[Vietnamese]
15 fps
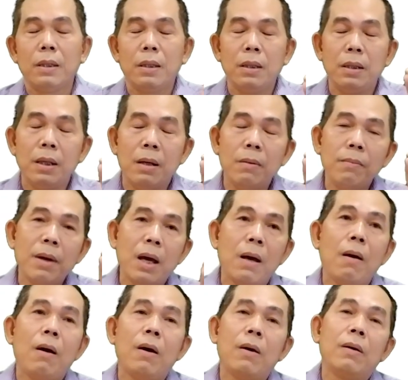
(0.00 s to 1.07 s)
thì nếu
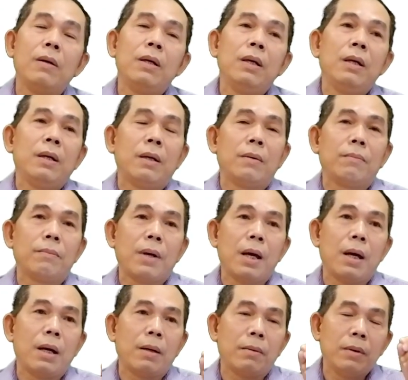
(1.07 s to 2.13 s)
mà họ
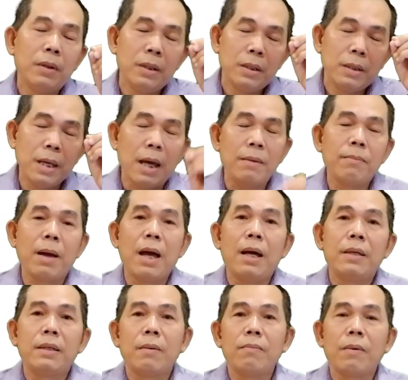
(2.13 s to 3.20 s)
mà giải
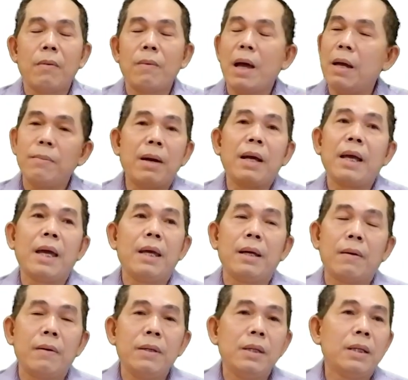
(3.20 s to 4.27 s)
mã trong vòng 2 3
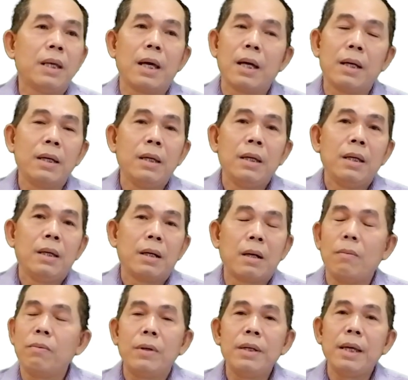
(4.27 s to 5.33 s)
ngày coi như là
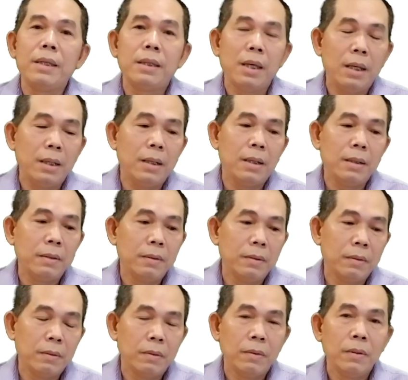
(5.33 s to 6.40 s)
không có giá trị nữa.
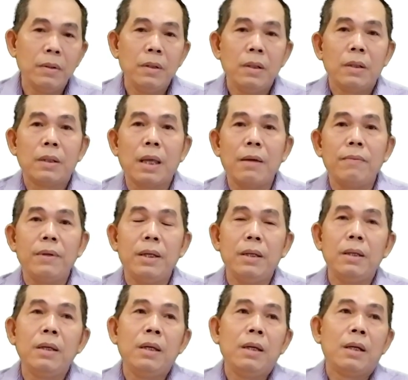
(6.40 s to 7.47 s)
Tại
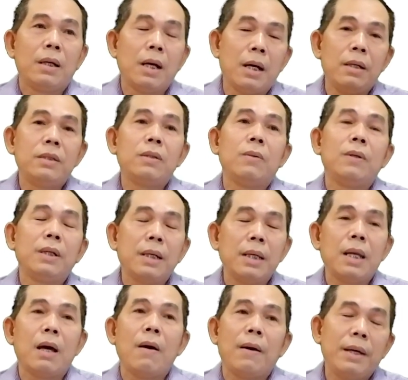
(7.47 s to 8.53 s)
vì gửi xuống
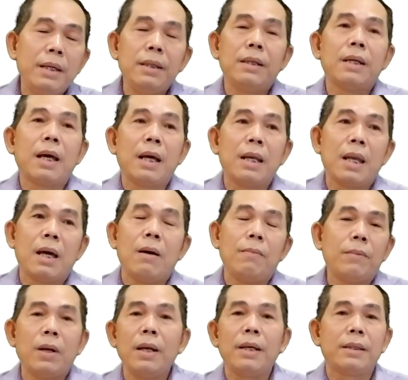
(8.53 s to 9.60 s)
cái là họ in ra là
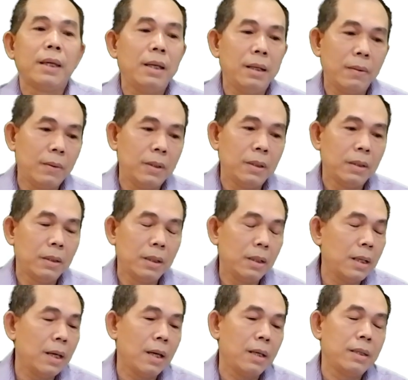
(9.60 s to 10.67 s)
hôm đó là thi luôn,
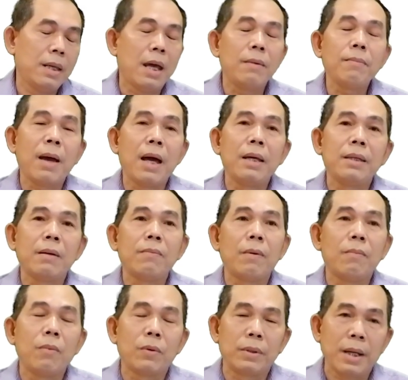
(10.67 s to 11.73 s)
tức là giải mã trong
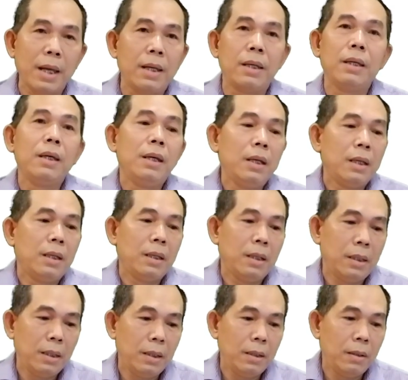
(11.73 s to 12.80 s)
vòng một ngày
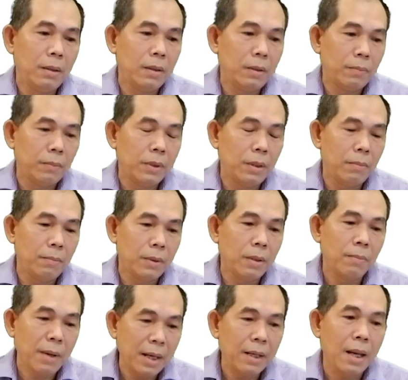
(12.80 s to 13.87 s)
thì thì thì
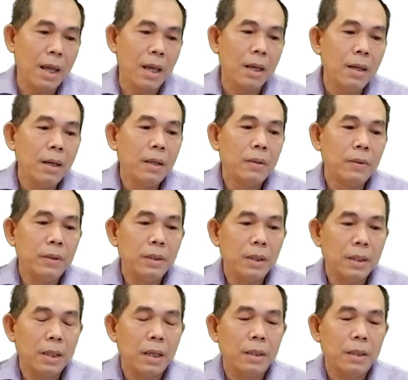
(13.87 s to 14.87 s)
thì may ra. Tuy nhiên